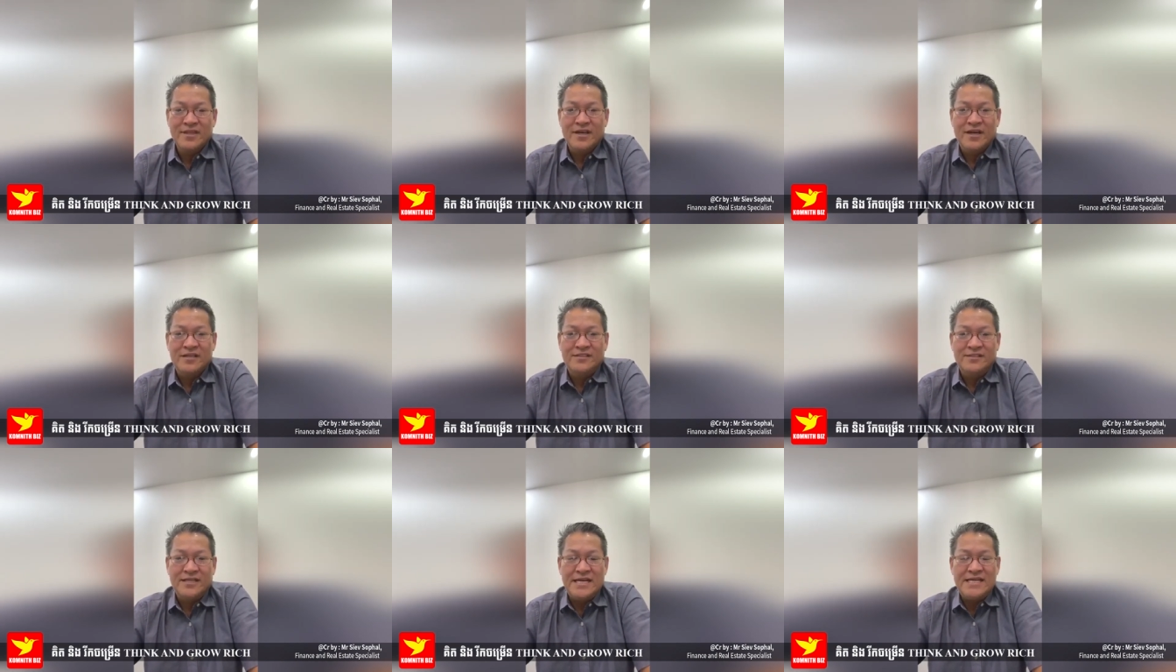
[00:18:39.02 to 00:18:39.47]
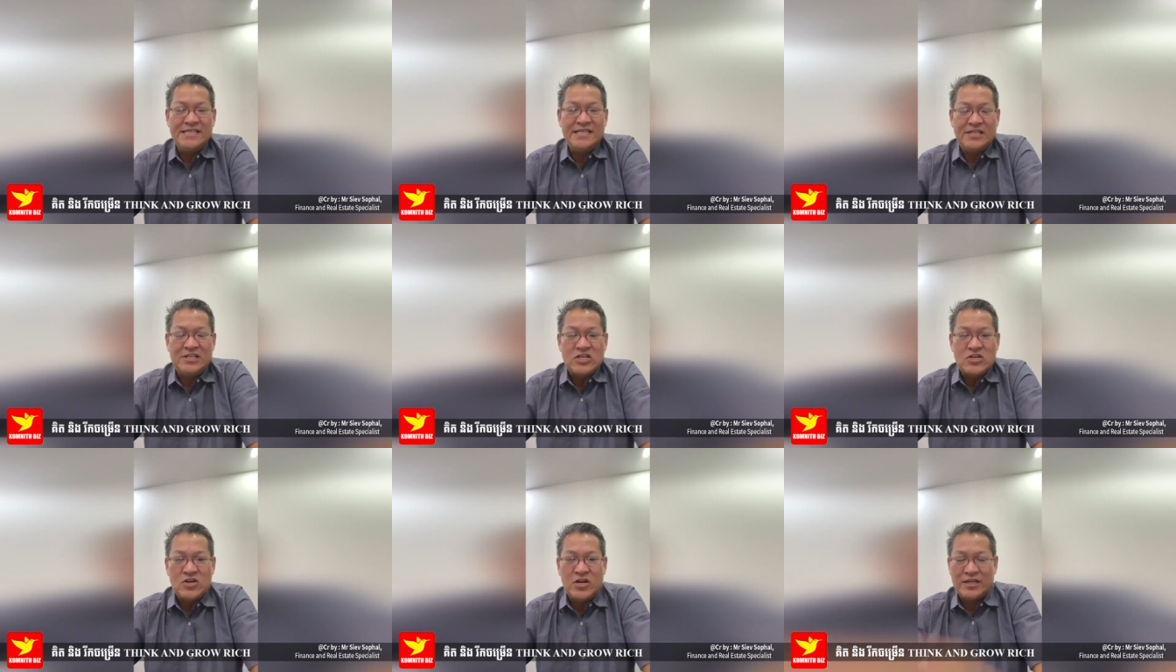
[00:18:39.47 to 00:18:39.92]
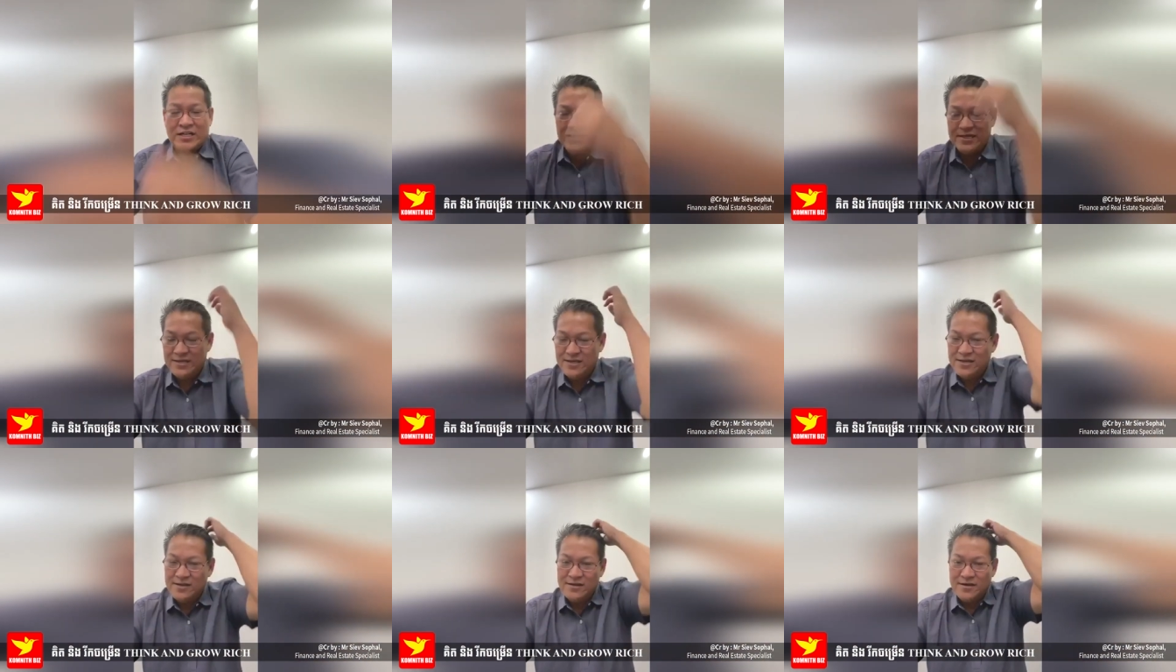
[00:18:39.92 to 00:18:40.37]
ở chân chạy cho
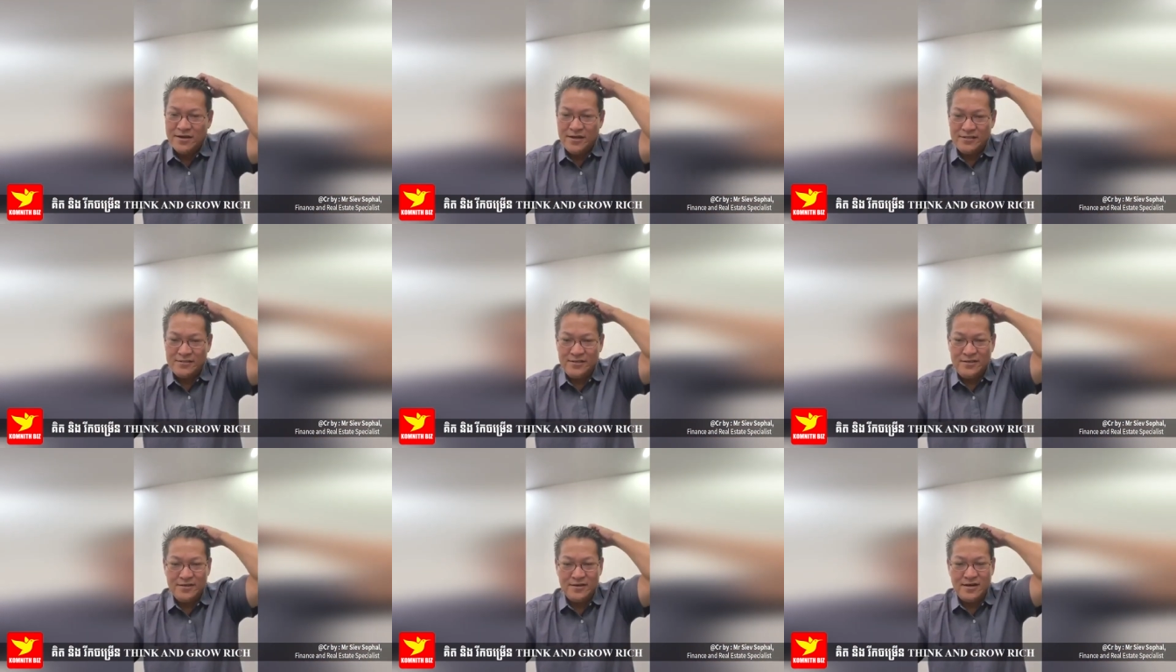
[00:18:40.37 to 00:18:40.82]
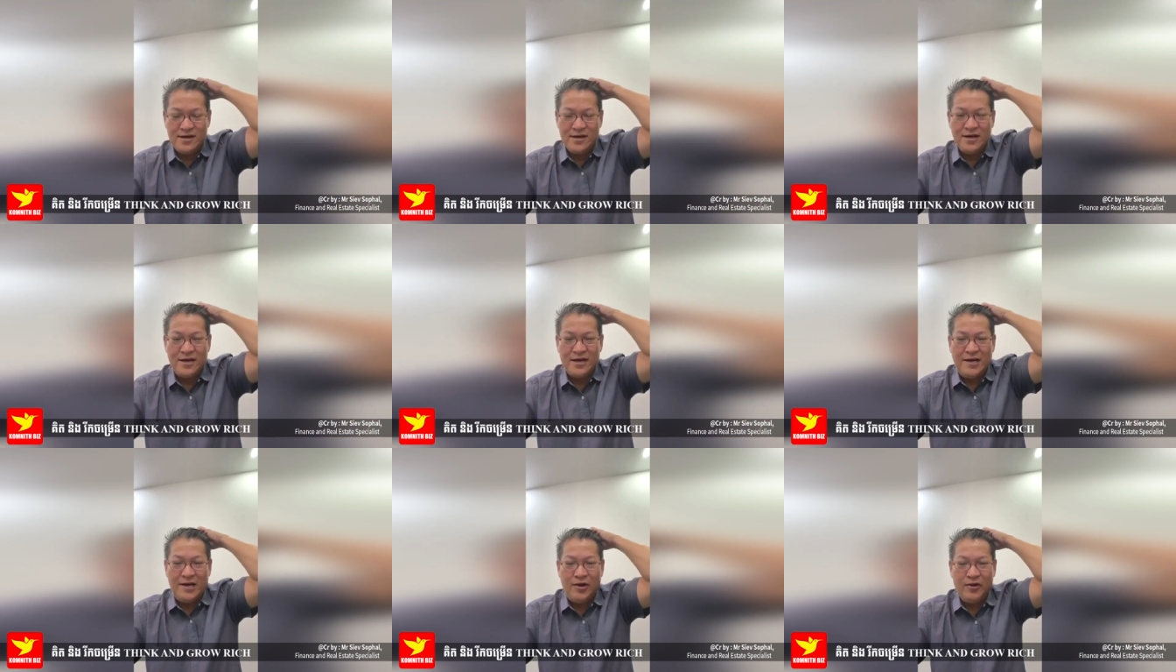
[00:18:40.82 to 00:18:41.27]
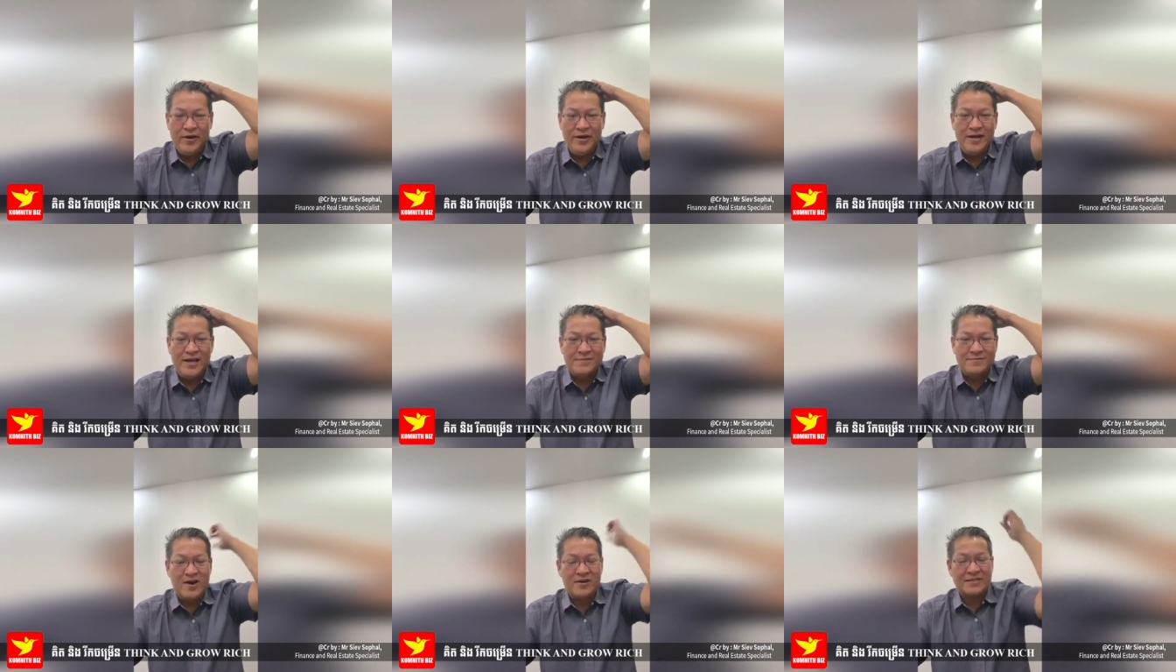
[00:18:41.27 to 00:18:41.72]
là ấy si ở hay lưới
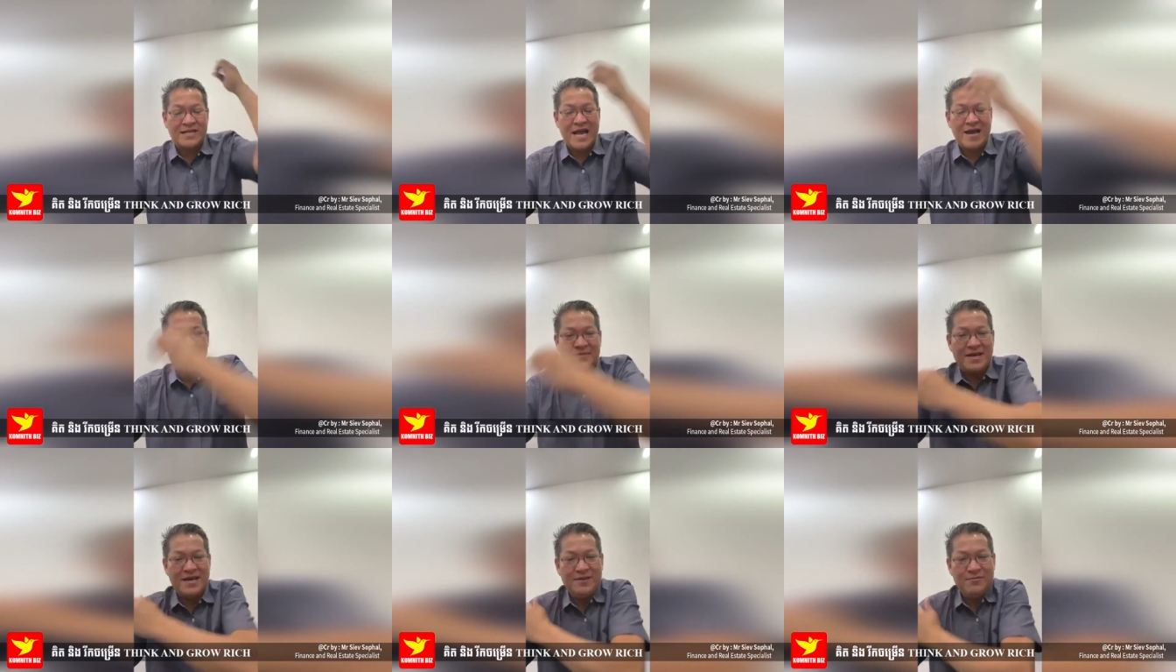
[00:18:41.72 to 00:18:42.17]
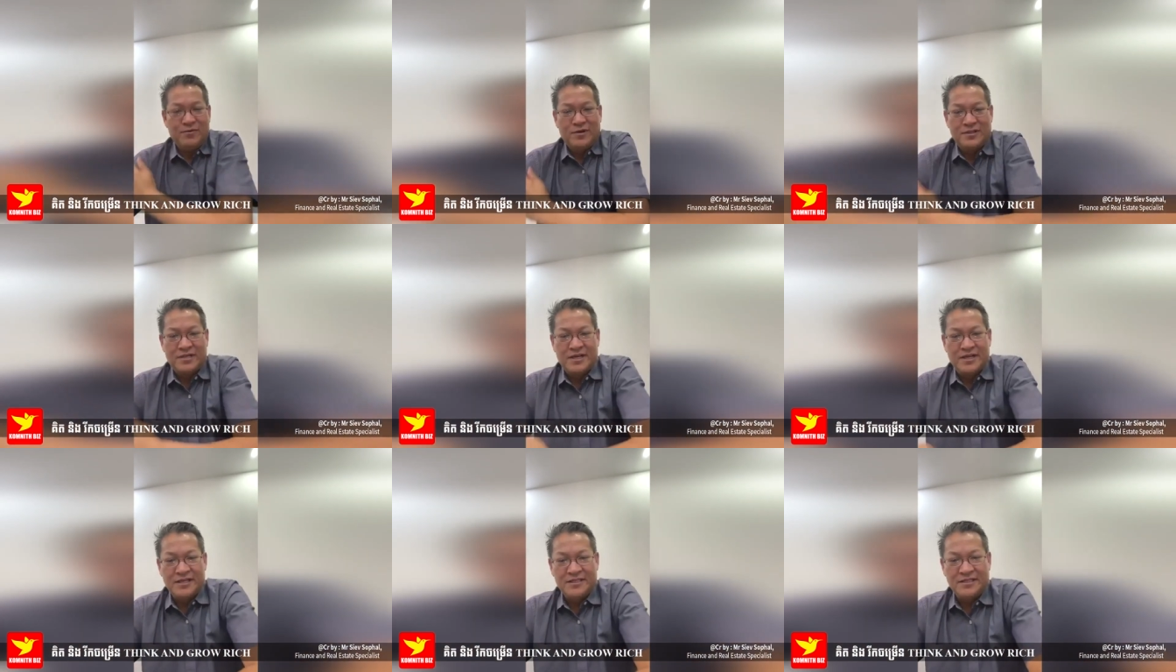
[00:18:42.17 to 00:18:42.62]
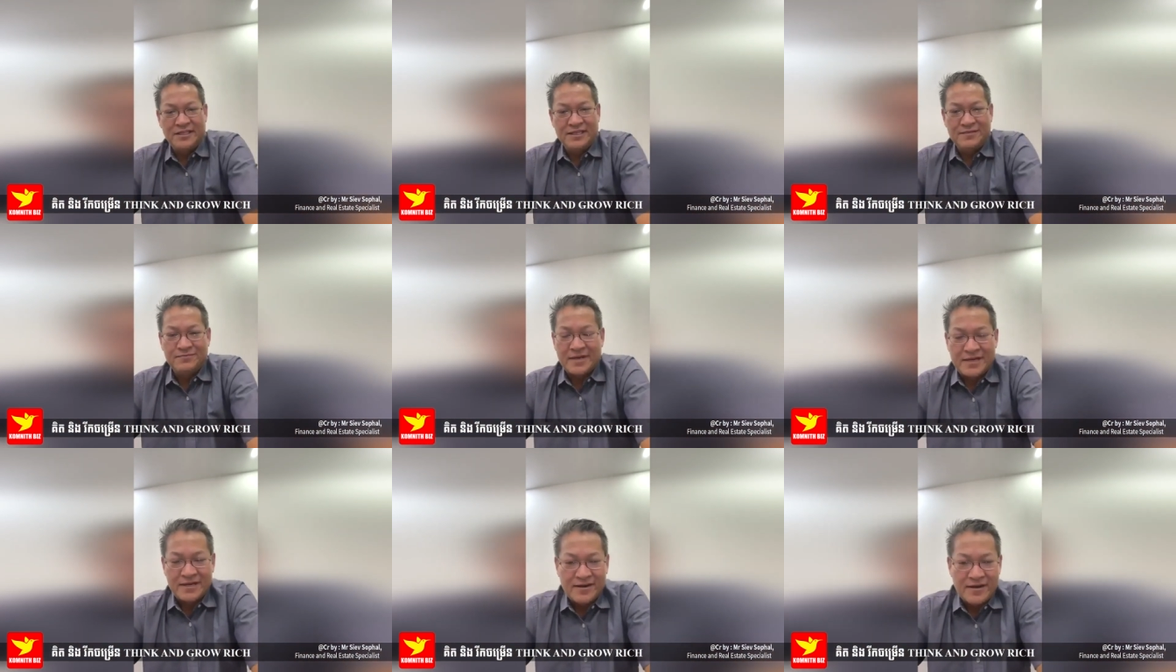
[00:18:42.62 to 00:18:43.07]
nâng màu tam ná vừa từ đi kia
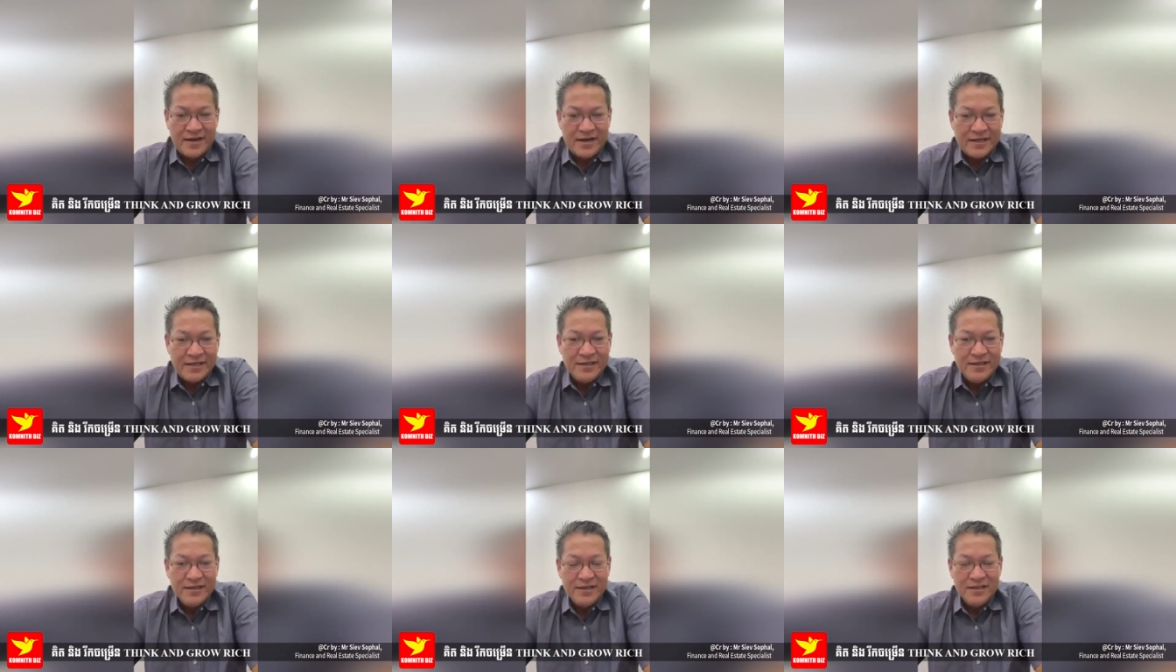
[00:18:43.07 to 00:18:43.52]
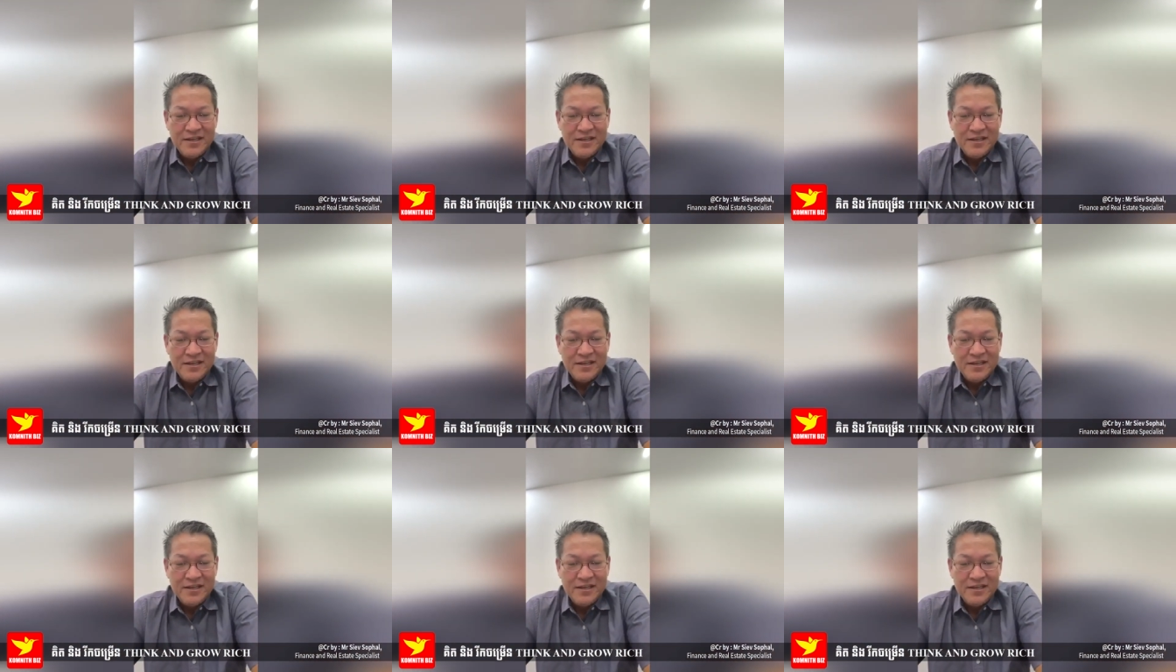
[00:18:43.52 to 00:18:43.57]
bật ở hỏi